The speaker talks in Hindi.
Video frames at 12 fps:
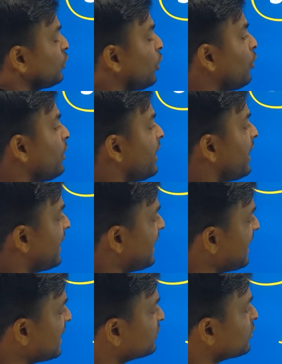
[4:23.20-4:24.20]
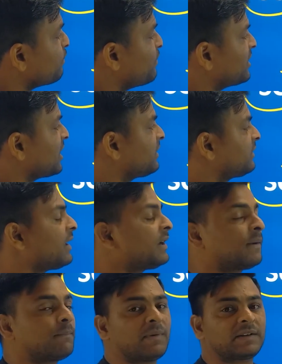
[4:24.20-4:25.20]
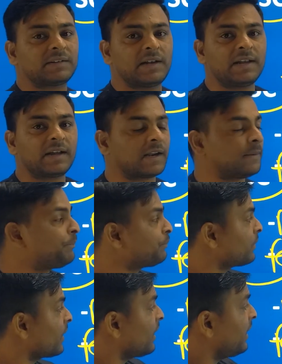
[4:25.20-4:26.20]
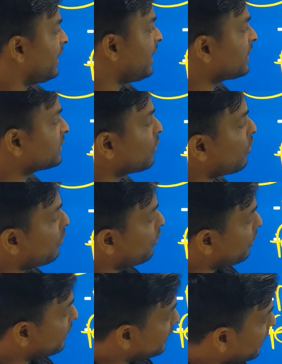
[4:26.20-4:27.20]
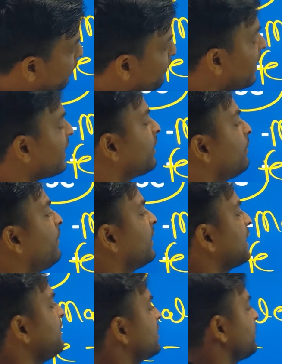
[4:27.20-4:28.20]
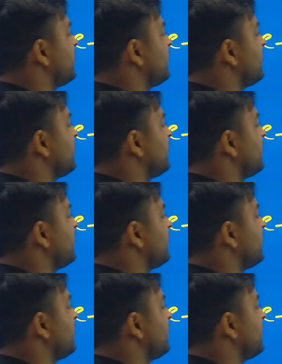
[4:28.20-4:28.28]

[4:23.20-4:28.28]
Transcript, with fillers: तो एक नंबर से लेकर 190 नंबर के बीच